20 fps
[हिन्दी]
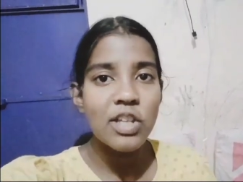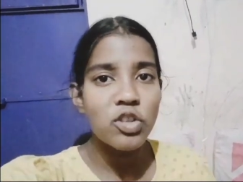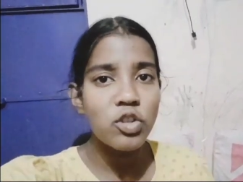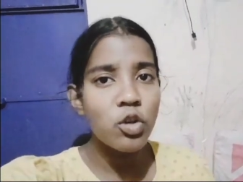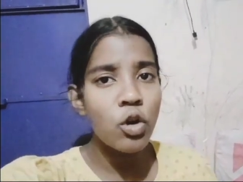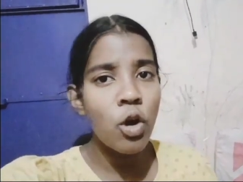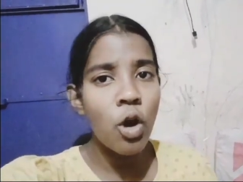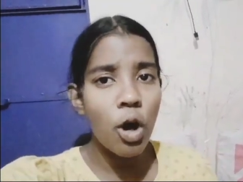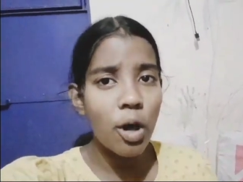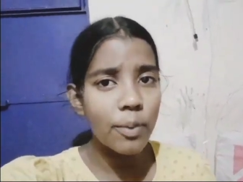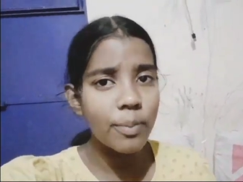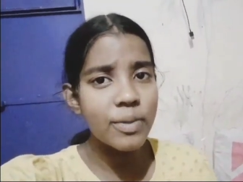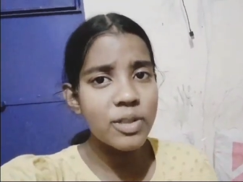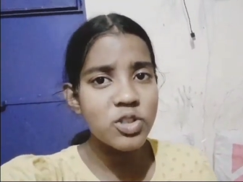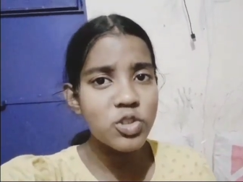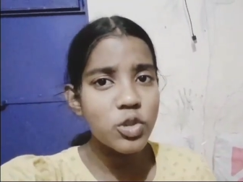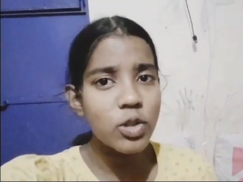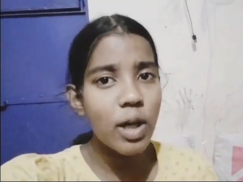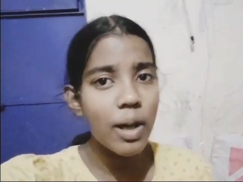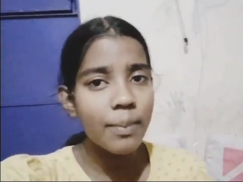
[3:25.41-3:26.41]
तो हॉल में
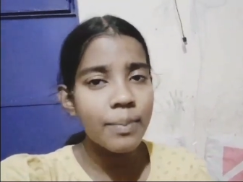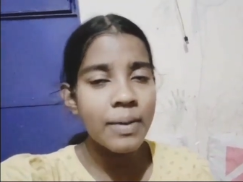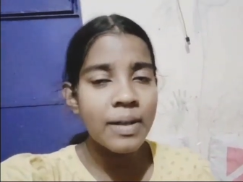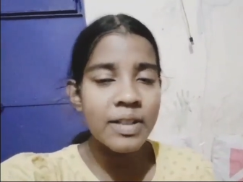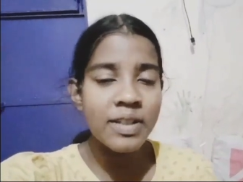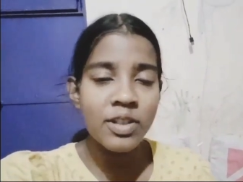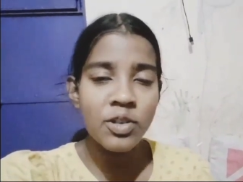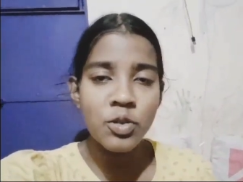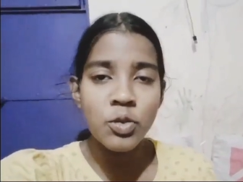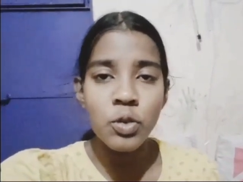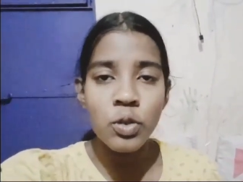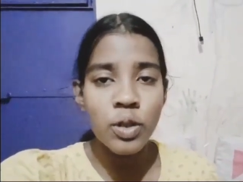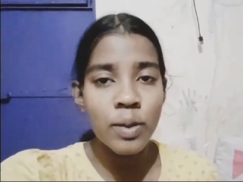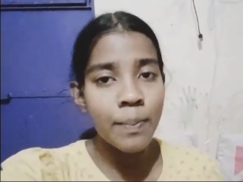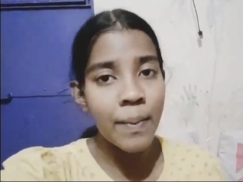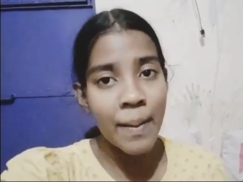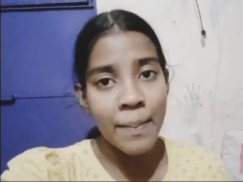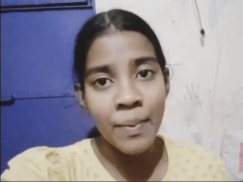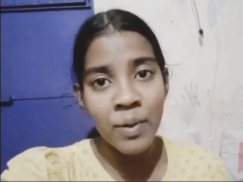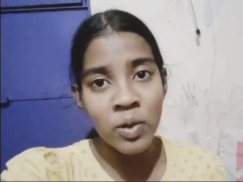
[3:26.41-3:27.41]
जो काम करते हैं उन्होंने
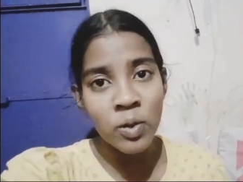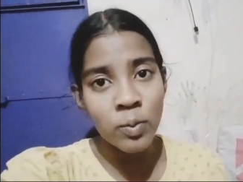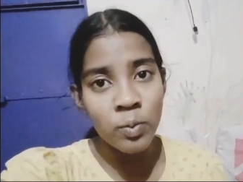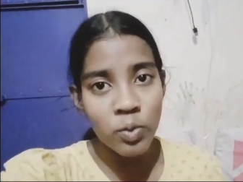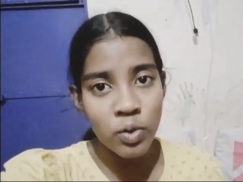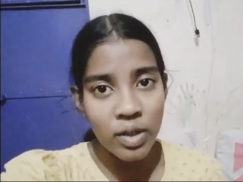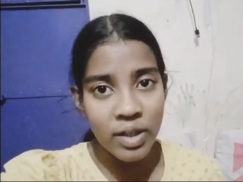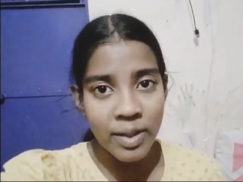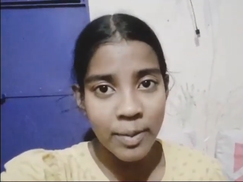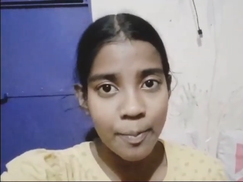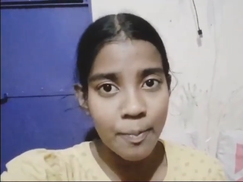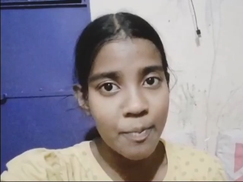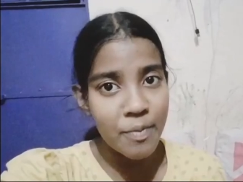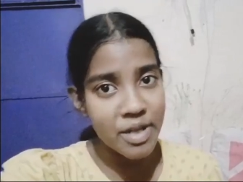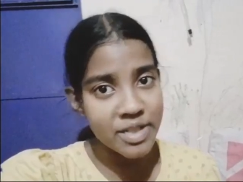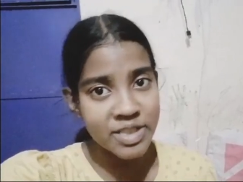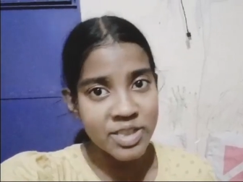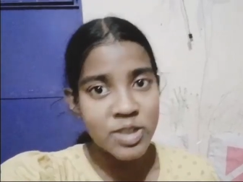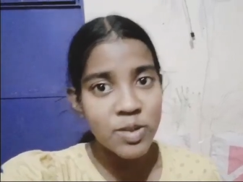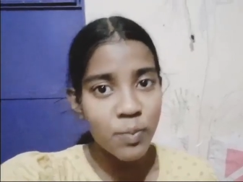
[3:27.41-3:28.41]
पापा को बोला कि
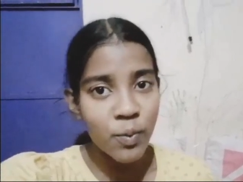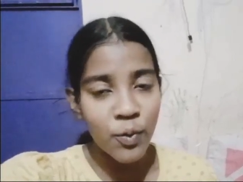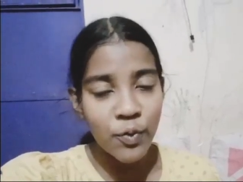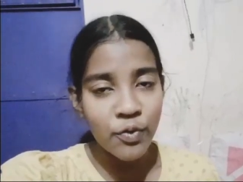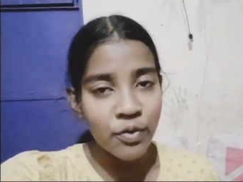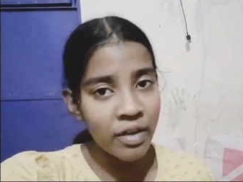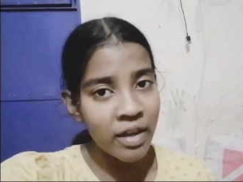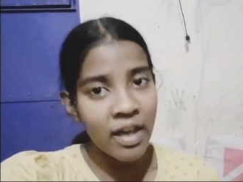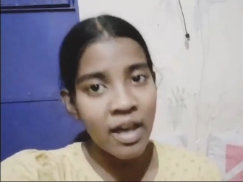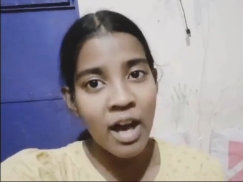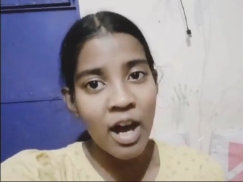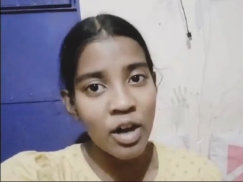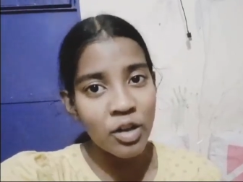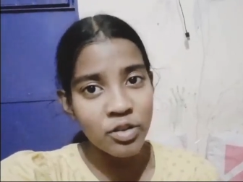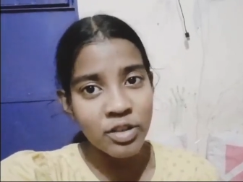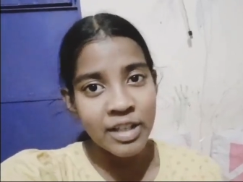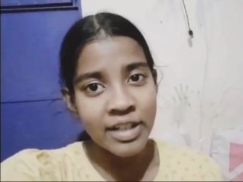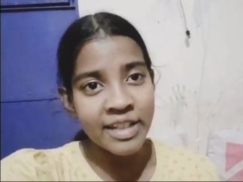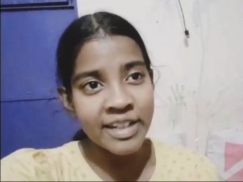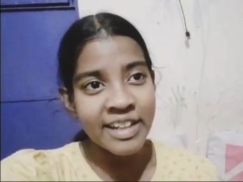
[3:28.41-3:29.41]
मस्त मूवी है आओ
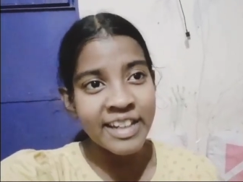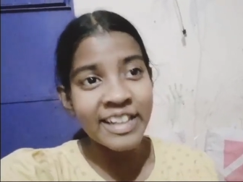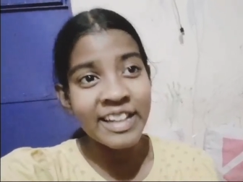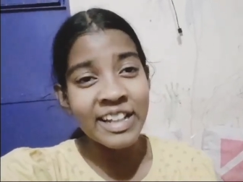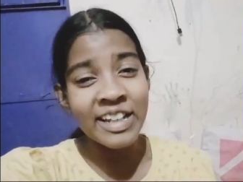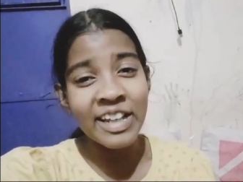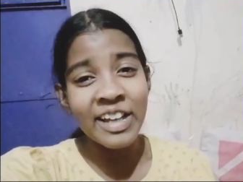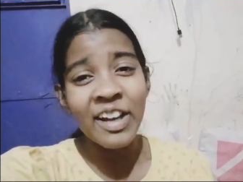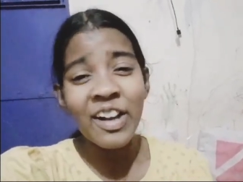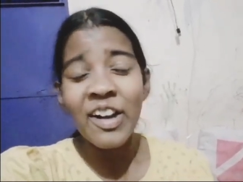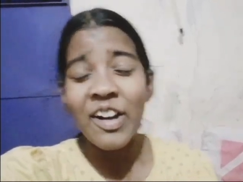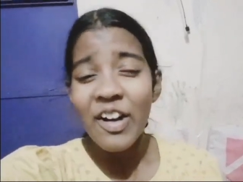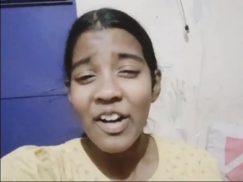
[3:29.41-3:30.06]
देखने के लिए